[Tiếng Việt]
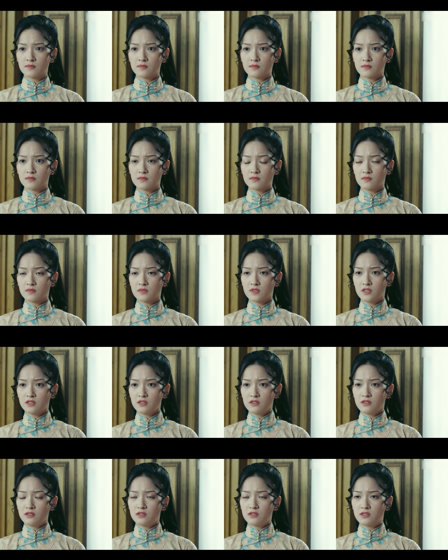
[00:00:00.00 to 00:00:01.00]
muốn biết anh trai
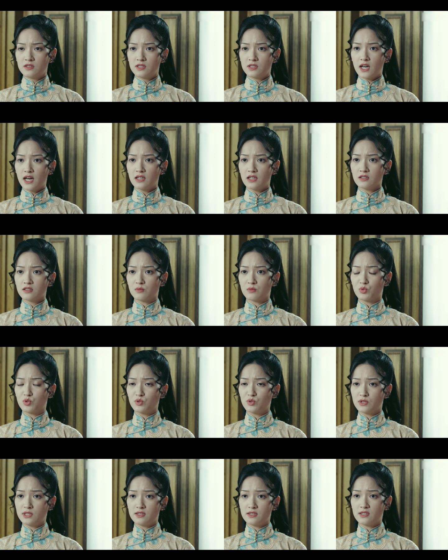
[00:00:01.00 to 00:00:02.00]
và Dương Tú Thành đang bận
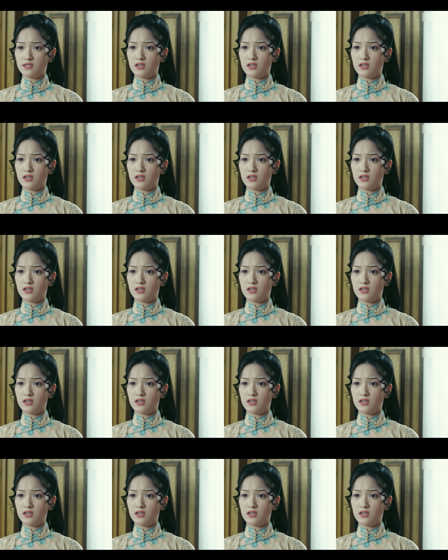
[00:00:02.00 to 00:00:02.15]
cái